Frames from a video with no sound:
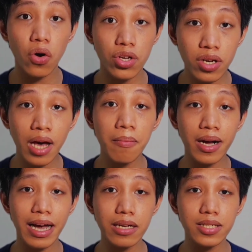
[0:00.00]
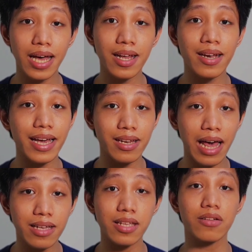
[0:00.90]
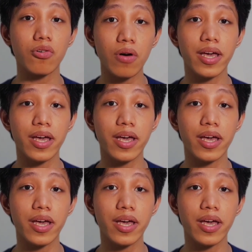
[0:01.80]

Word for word: So yun lamang guys, sana na-enlighten ko